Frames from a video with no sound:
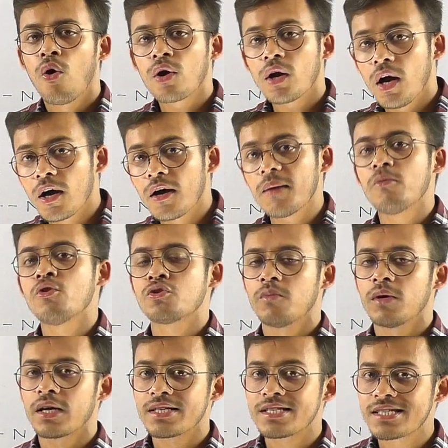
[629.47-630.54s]
और अगर मैं
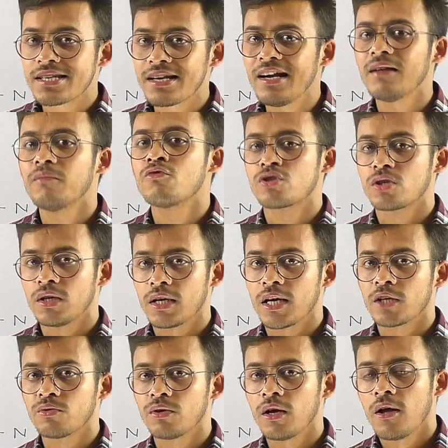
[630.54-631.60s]
उसमें कंस्टेंट मोशन
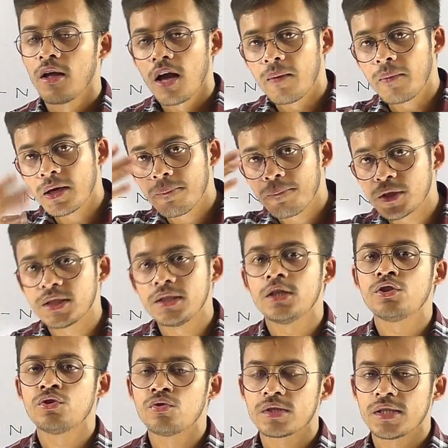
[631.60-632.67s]
लगा दूं ना हमारे
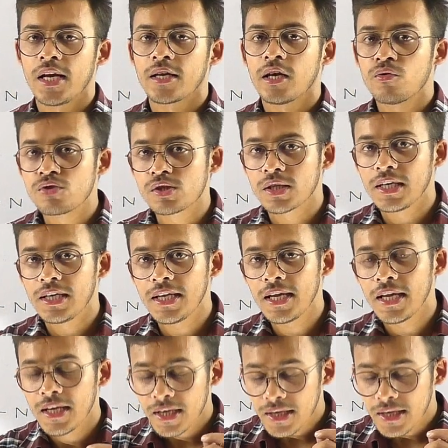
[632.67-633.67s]
पसीने छूट जाएंगे उसके लिए